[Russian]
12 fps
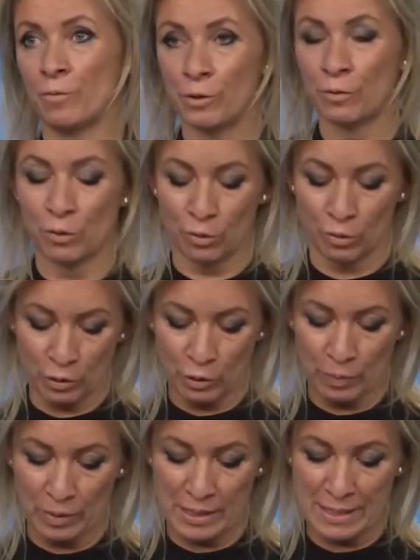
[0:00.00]

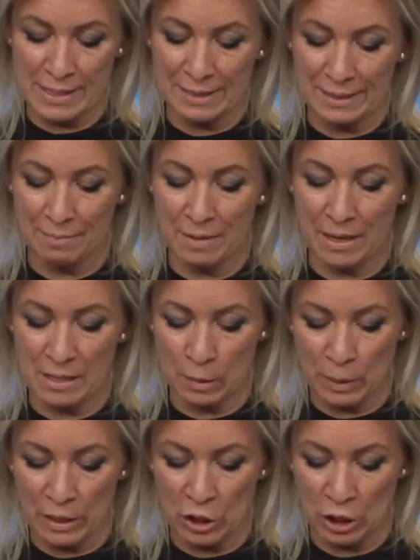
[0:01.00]
выдвинутую президентами
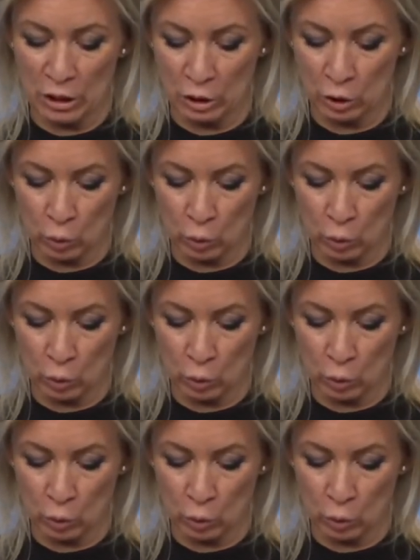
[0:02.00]
Азербайджана